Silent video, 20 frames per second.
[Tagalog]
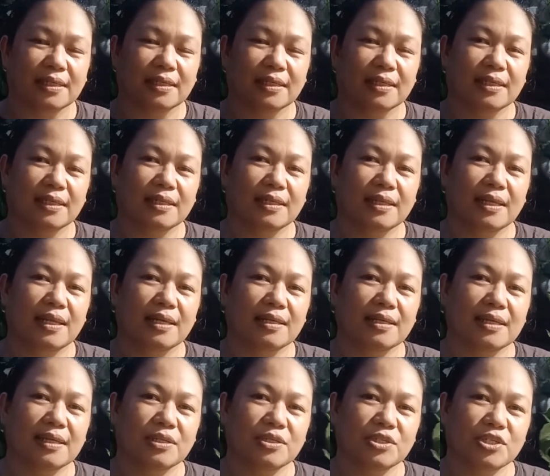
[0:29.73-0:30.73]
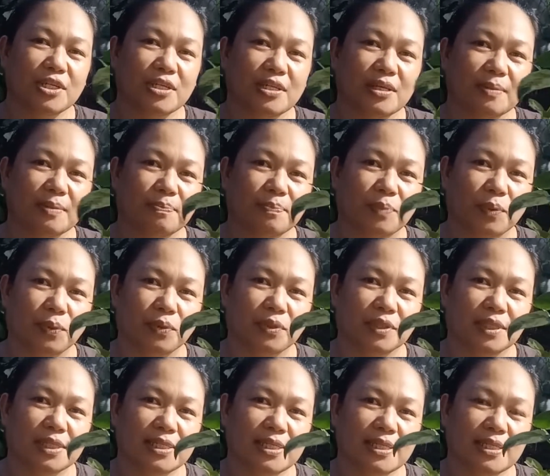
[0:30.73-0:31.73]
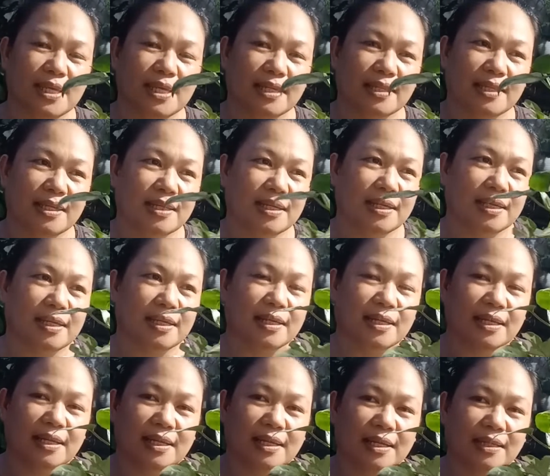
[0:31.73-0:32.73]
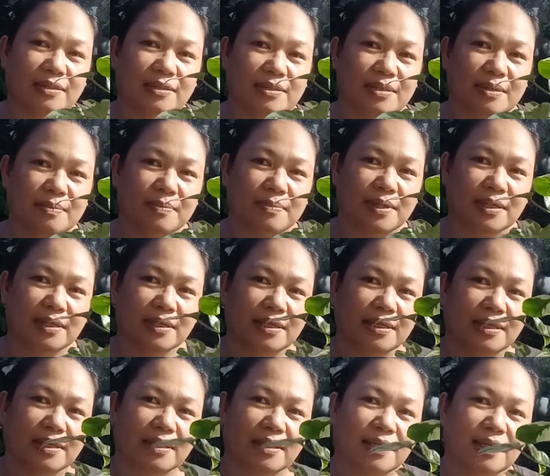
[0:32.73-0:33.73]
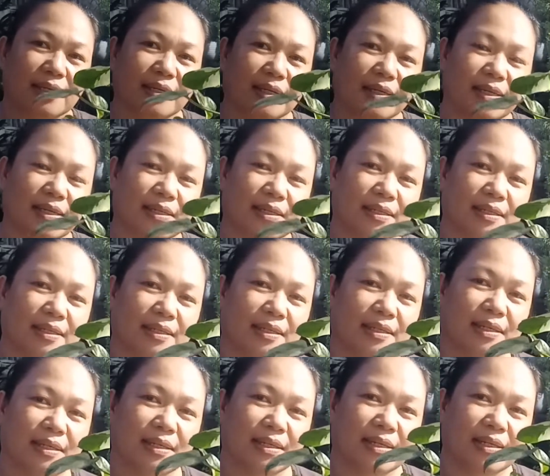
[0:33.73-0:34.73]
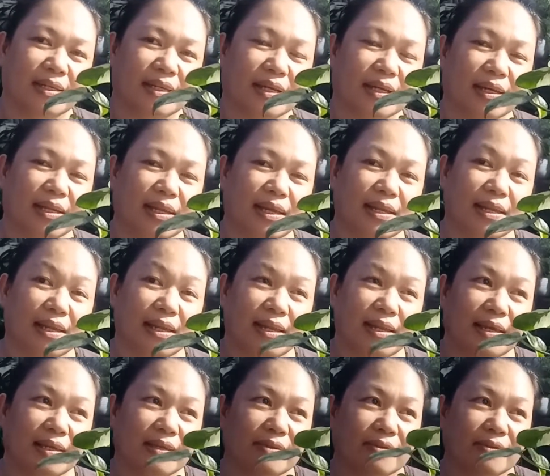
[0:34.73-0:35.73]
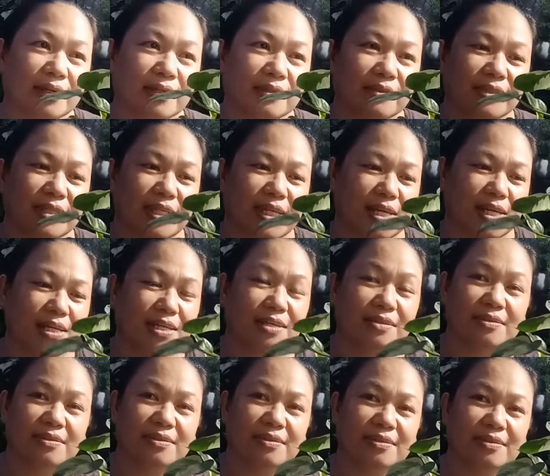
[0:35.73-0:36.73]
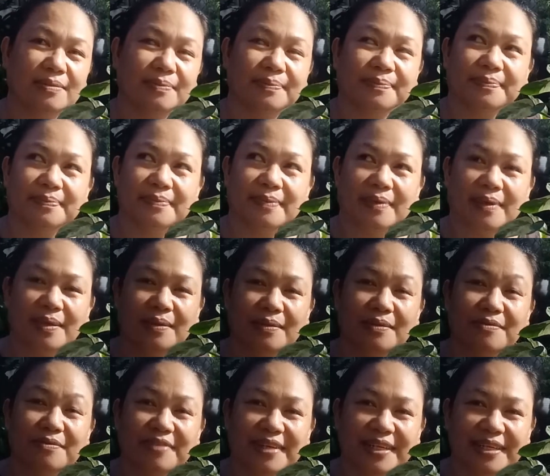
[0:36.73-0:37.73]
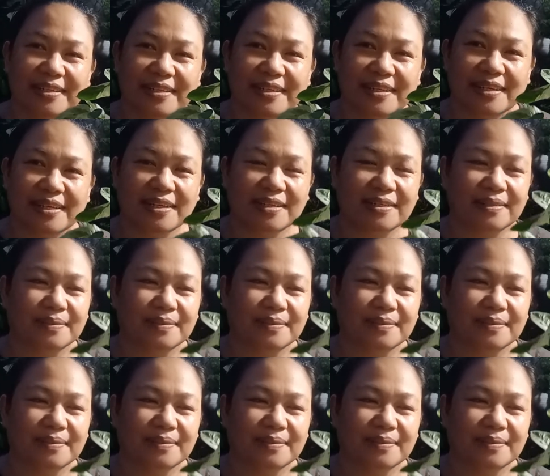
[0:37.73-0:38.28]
nilagyan ko siya ng pole kasi dati nakalagay ito sa mug eh. Ayan. Nakalaylay lang yung ano niya, yung yung vine niya.